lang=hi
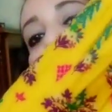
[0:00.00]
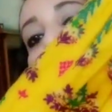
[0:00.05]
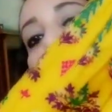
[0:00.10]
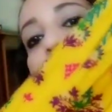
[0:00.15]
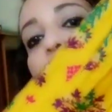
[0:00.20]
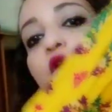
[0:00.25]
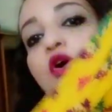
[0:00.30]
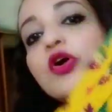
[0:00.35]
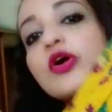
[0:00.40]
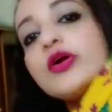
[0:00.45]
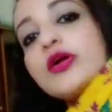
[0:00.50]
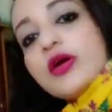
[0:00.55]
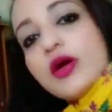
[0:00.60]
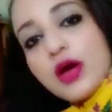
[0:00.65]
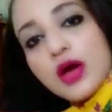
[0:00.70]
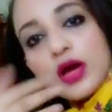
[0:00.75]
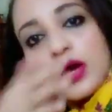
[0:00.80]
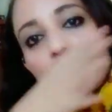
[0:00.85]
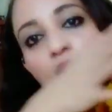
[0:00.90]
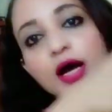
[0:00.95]
ब्रॉड
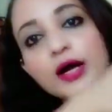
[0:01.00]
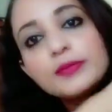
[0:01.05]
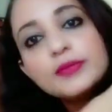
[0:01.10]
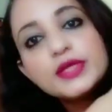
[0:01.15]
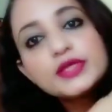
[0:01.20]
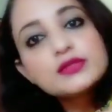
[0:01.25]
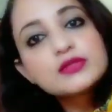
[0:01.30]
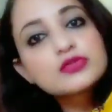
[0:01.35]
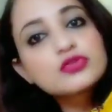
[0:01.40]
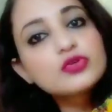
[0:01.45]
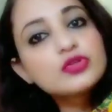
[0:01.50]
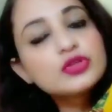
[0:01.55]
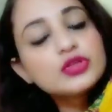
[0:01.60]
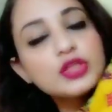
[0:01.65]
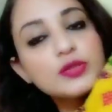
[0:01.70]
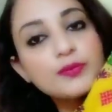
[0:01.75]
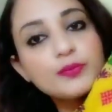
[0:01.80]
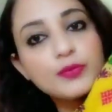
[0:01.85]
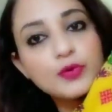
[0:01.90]
आप देख सकते हो इतनी